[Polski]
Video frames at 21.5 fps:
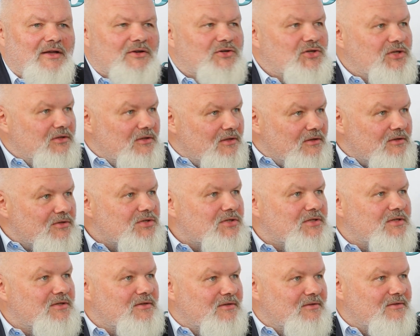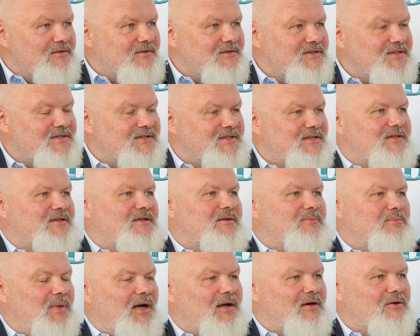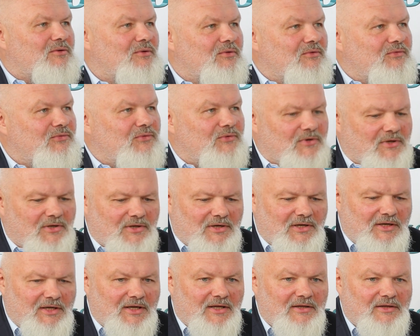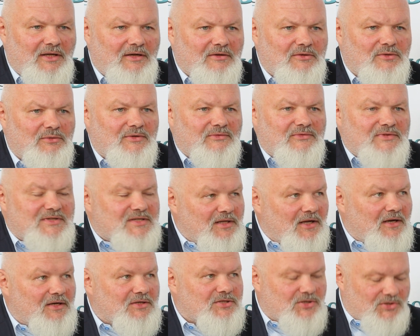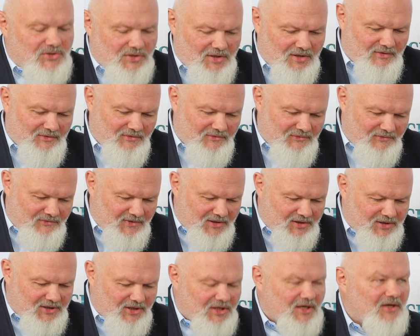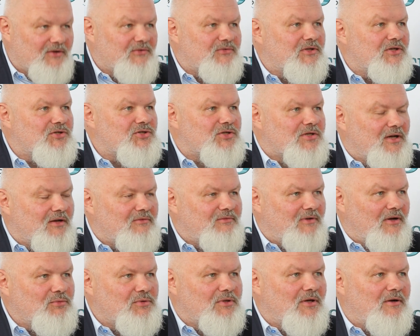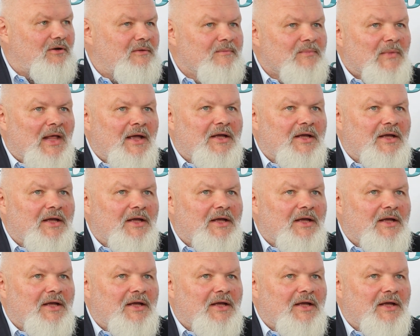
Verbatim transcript: czynności z barków e, klienta, który wystarczy, że wetknie wtyczkę w auto